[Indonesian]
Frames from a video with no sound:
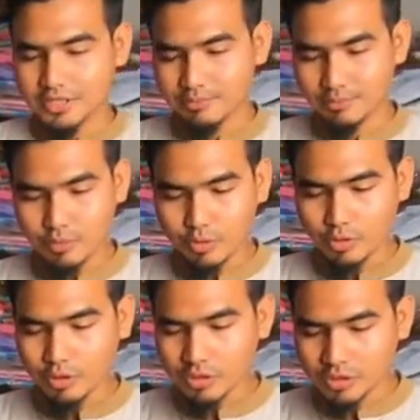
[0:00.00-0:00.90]

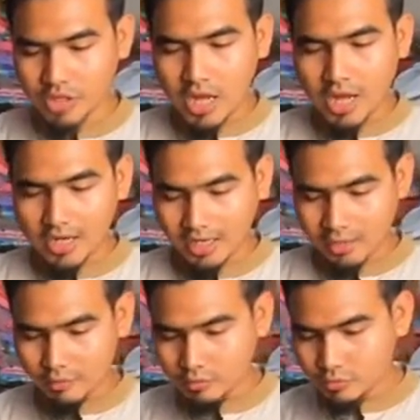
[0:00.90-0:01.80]
impor. Ha,
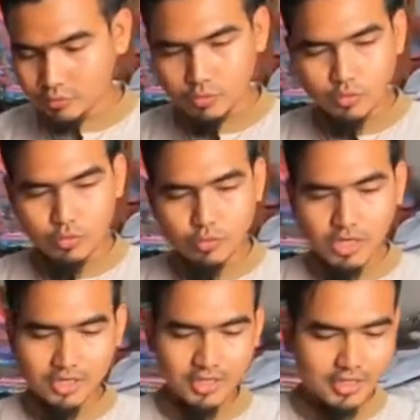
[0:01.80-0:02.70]
untuk
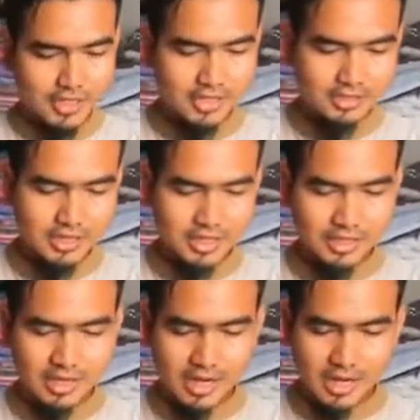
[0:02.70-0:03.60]
ukurannya dia
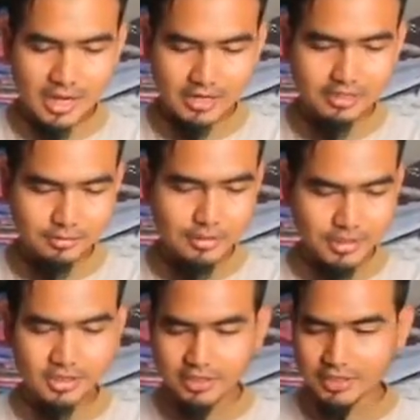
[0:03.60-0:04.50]
standar
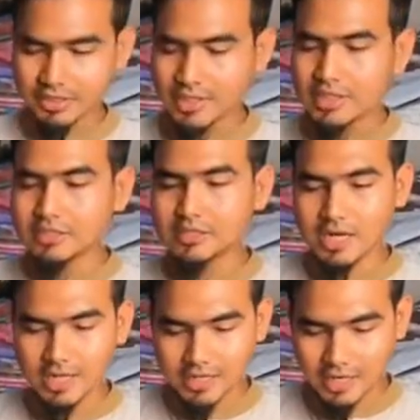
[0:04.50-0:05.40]
seperti ini.
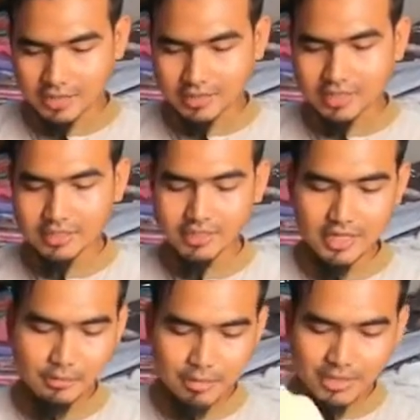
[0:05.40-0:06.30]
Celananya
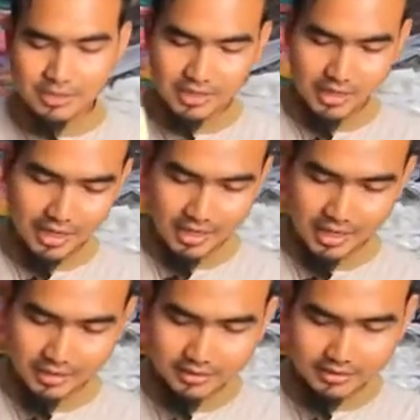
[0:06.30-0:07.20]
dia
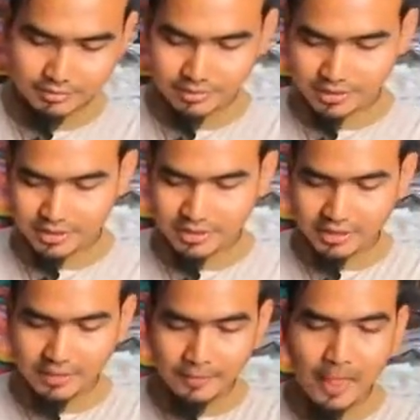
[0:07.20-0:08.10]
panjang seperti
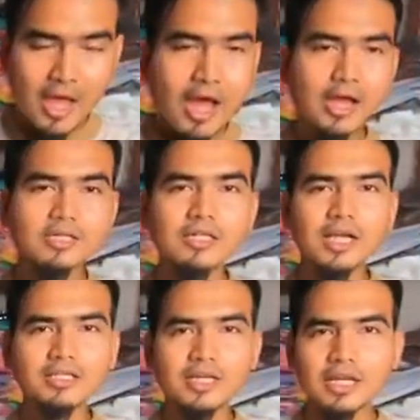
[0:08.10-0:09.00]
ini
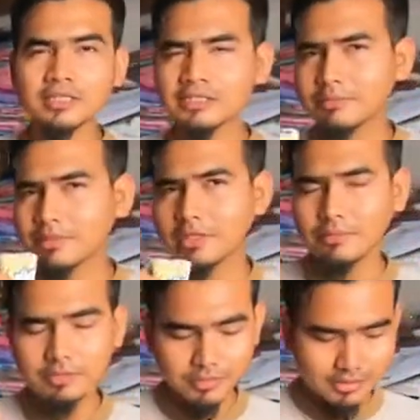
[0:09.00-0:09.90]
harganya
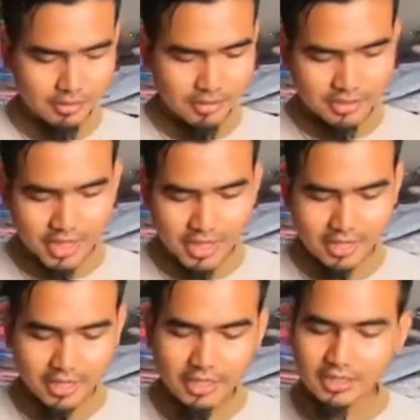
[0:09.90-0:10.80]
teman-teman bisa
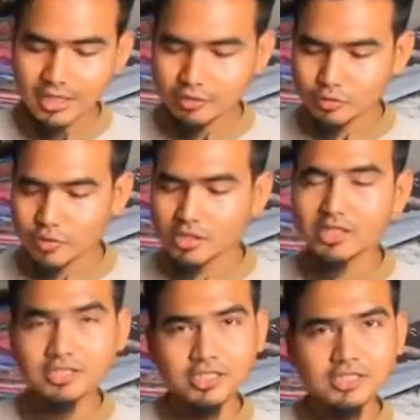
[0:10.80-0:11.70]
bersaing kita jual
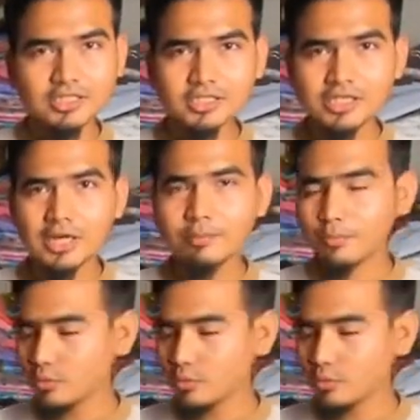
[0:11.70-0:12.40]
saja 38.000